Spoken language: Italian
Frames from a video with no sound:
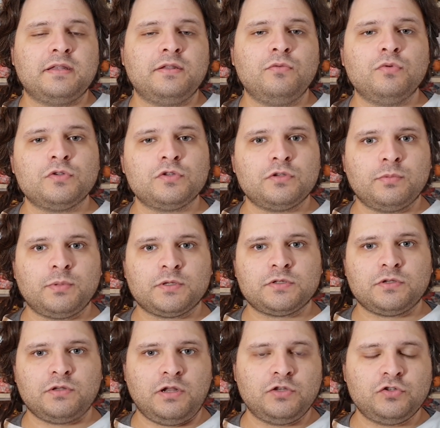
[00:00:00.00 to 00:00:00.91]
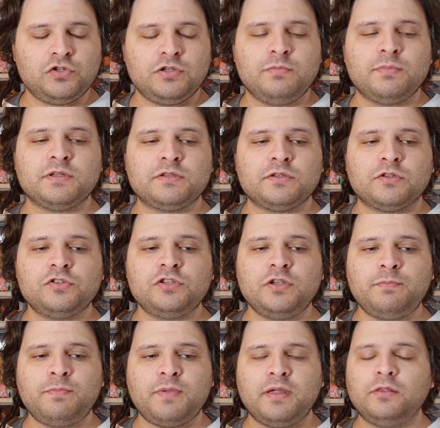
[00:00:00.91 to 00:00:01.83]
di questo personaggio di Mastro
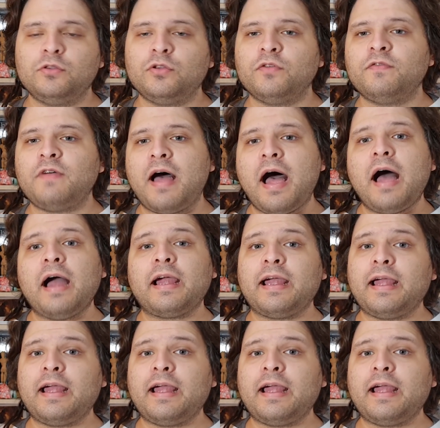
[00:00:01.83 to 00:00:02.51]
Geppetto va a